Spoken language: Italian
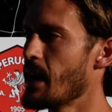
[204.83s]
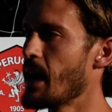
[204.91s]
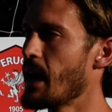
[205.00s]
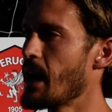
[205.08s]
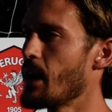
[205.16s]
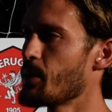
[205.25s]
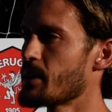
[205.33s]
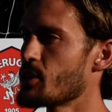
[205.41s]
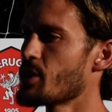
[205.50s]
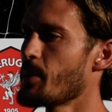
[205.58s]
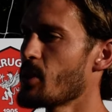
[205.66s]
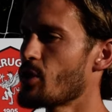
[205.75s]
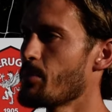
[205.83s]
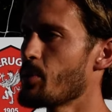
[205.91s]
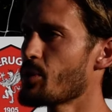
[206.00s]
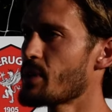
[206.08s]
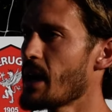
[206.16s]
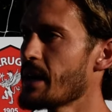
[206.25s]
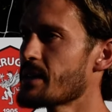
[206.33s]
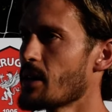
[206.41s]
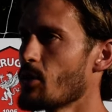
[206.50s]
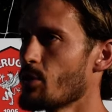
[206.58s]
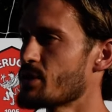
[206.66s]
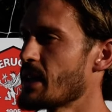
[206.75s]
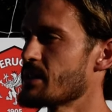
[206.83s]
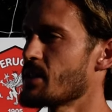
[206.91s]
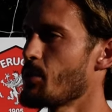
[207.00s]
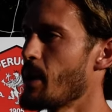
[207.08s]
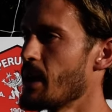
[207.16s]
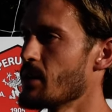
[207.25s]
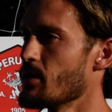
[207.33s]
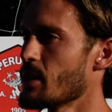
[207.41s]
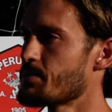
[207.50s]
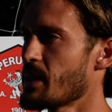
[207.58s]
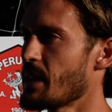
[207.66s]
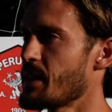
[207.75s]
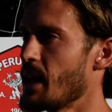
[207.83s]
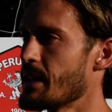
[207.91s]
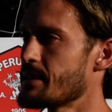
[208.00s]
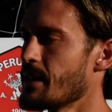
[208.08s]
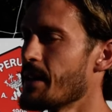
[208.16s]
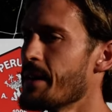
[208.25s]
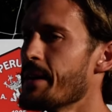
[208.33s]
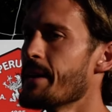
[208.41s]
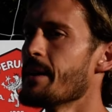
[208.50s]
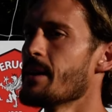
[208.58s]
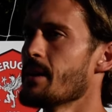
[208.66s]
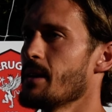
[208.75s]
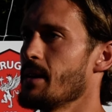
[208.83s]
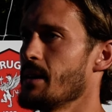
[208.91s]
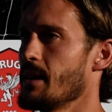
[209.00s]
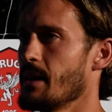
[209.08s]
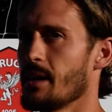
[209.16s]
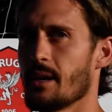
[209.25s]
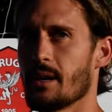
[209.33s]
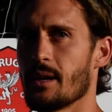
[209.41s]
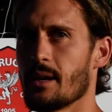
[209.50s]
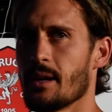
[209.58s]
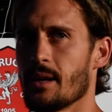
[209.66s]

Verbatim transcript: ha un atteggiamento importante e noi lo stiamo seguendo a spada tratta. Eh,